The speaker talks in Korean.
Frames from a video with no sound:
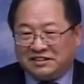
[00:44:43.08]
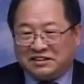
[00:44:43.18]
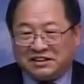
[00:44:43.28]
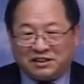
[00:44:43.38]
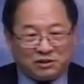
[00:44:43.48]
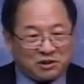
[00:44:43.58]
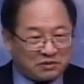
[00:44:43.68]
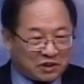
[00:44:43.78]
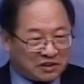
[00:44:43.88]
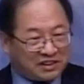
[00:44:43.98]
근데 이제
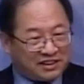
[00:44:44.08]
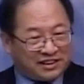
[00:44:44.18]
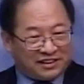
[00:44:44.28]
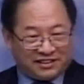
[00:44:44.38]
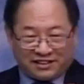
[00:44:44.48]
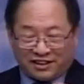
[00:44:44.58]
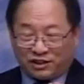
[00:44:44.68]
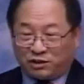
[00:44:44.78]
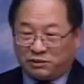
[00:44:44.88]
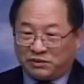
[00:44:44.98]
요즘 저희
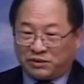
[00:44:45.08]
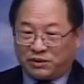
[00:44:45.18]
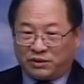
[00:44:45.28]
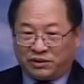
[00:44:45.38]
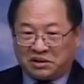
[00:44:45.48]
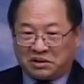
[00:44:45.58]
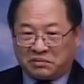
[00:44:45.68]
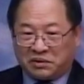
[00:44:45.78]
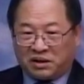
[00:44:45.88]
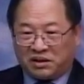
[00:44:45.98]
진행되는 걸 보면서 어 이게
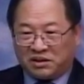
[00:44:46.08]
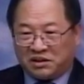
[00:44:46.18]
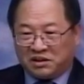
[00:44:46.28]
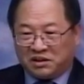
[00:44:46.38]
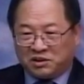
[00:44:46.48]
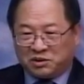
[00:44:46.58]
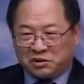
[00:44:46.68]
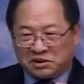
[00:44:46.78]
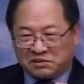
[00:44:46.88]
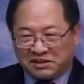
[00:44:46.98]
뭔가
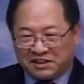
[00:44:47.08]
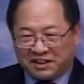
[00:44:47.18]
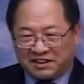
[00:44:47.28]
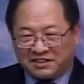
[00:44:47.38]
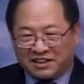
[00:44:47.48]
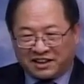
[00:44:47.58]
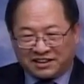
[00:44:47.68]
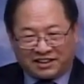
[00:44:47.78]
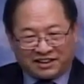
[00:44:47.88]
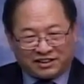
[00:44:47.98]
조짐인데 이런
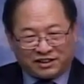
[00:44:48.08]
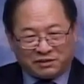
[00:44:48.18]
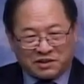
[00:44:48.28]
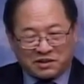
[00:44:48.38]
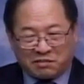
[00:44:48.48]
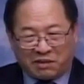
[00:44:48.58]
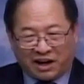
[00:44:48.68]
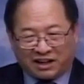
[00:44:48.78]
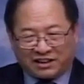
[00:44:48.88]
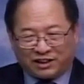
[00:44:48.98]
생각이 저한테 들면서
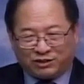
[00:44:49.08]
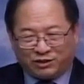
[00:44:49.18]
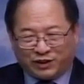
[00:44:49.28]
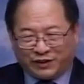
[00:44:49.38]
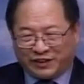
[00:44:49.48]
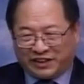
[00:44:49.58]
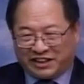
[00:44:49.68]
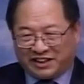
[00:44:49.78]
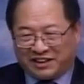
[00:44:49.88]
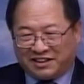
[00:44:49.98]
말하기가 두려운 거예요
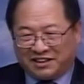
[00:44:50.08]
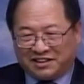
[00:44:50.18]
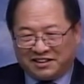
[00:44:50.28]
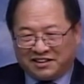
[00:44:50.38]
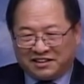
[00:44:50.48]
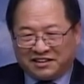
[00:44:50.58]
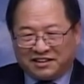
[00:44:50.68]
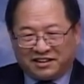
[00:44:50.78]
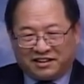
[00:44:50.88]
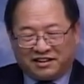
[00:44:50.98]
이게.
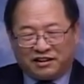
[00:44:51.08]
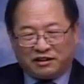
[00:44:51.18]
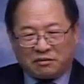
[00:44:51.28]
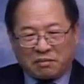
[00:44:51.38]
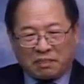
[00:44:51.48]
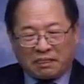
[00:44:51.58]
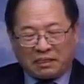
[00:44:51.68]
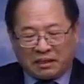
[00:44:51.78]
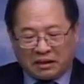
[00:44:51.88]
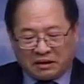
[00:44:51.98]
아,
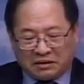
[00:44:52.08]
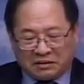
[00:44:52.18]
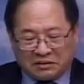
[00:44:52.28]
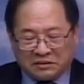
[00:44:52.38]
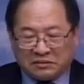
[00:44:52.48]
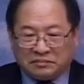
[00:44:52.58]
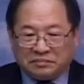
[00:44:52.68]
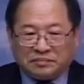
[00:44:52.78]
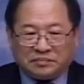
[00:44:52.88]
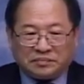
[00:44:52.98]
음.